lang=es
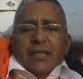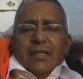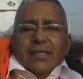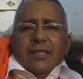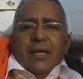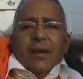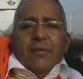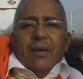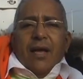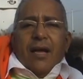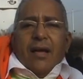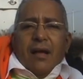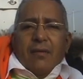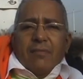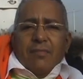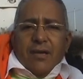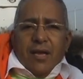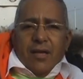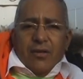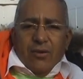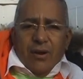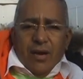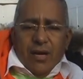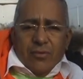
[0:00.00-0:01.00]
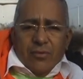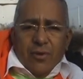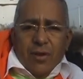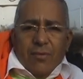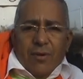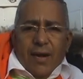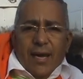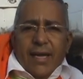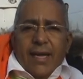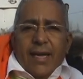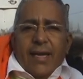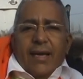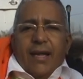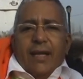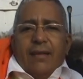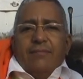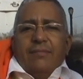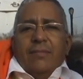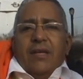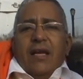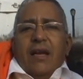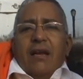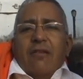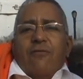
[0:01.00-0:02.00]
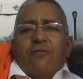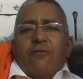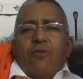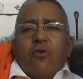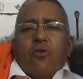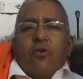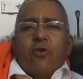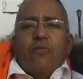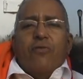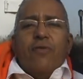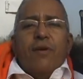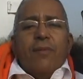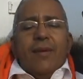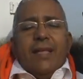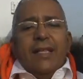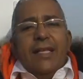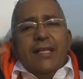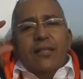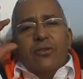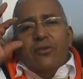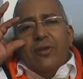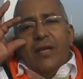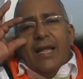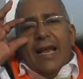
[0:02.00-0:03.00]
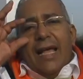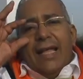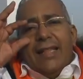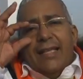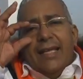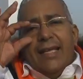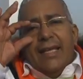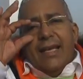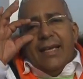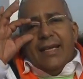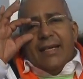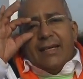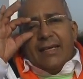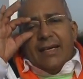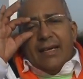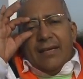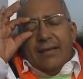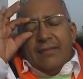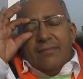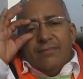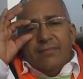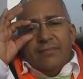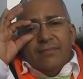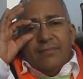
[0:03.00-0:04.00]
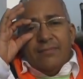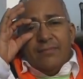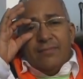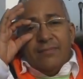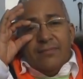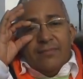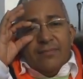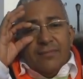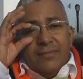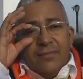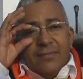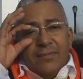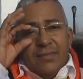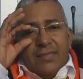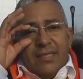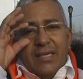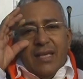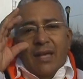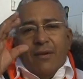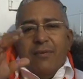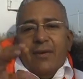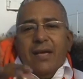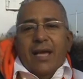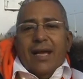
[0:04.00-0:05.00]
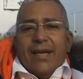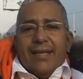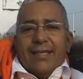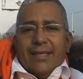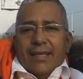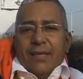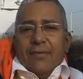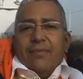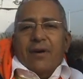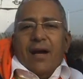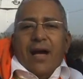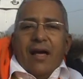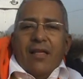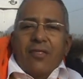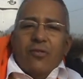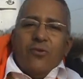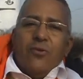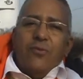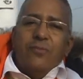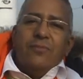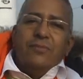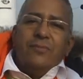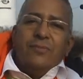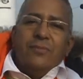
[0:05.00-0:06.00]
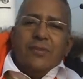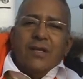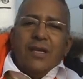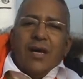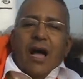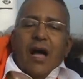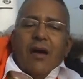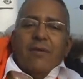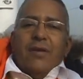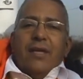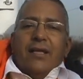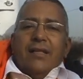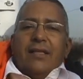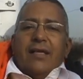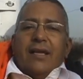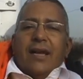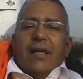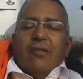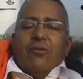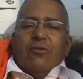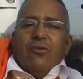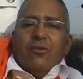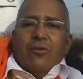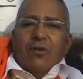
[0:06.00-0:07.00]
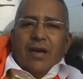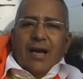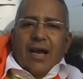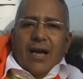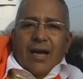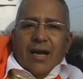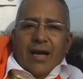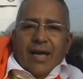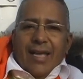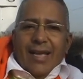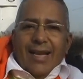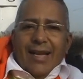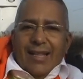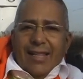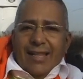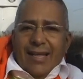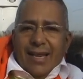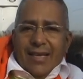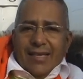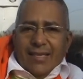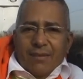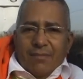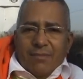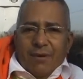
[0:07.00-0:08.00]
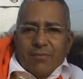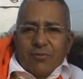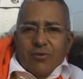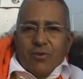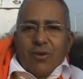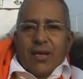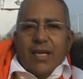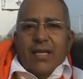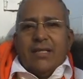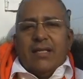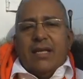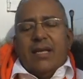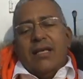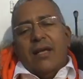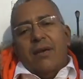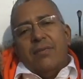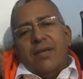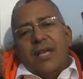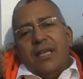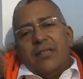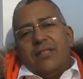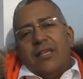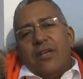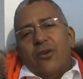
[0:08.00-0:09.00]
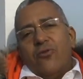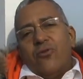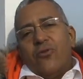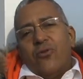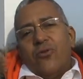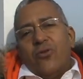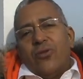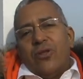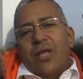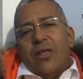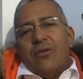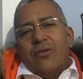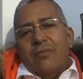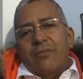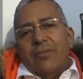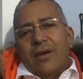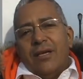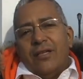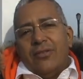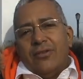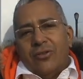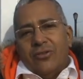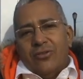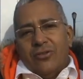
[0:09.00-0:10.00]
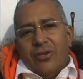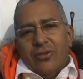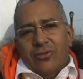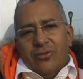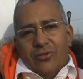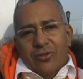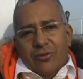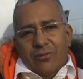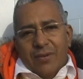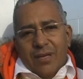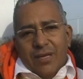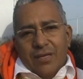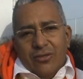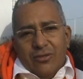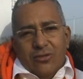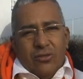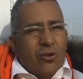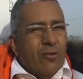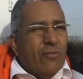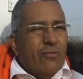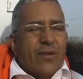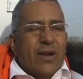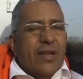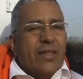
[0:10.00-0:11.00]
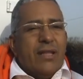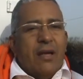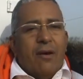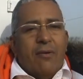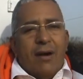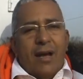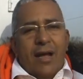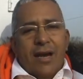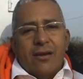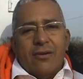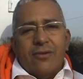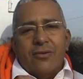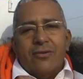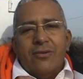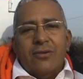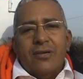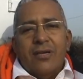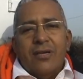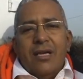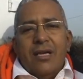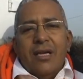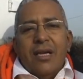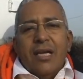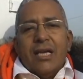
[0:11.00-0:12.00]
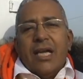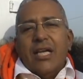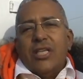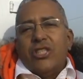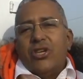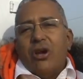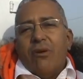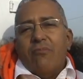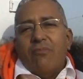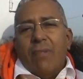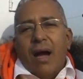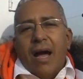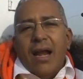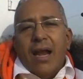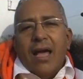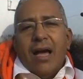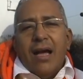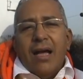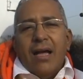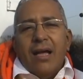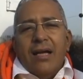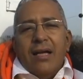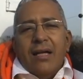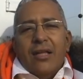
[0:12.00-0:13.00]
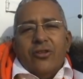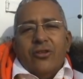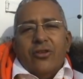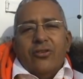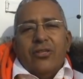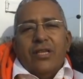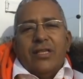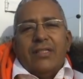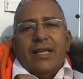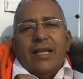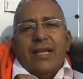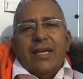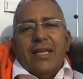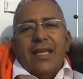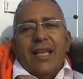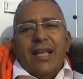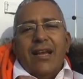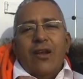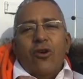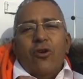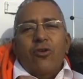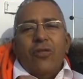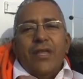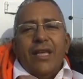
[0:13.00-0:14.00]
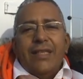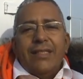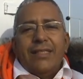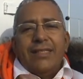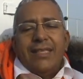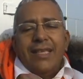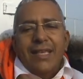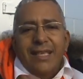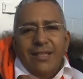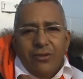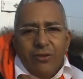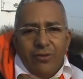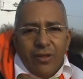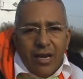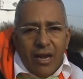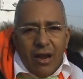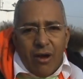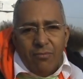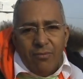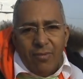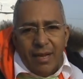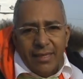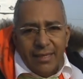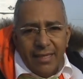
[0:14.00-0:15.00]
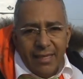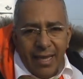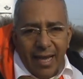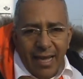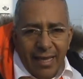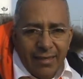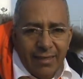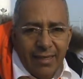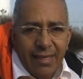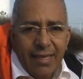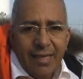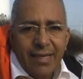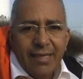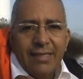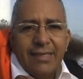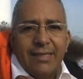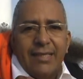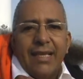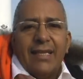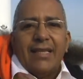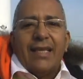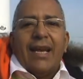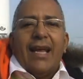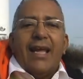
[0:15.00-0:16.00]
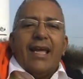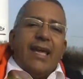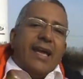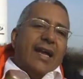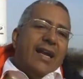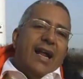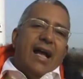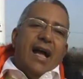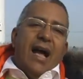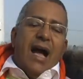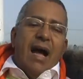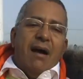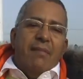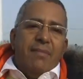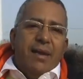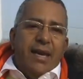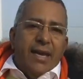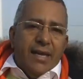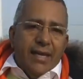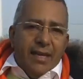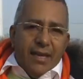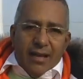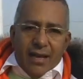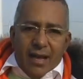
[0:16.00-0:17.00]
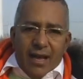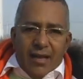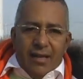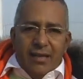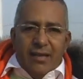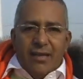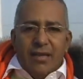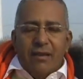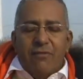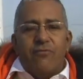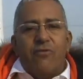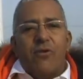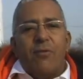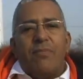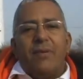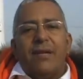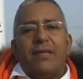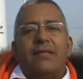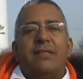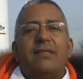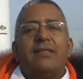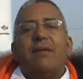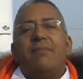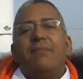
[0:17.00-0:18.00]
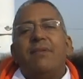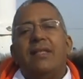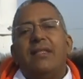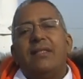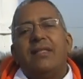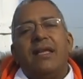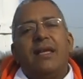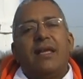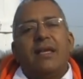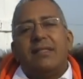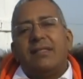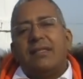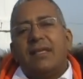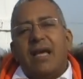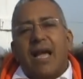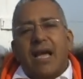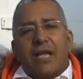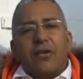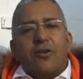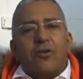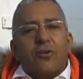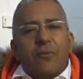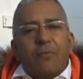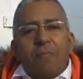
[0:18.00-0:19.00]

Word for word: Ya había cambiado la nueva era, el foco femenino de la Tierra se había activado, había entrado la era de la llama violeta y había sido coronado el maestro Saint Germain. Solo faltaba algo, que Shambhala, donde se rigen los destinos de la humanidad, se trajera a América. Fue precisamente en ese año.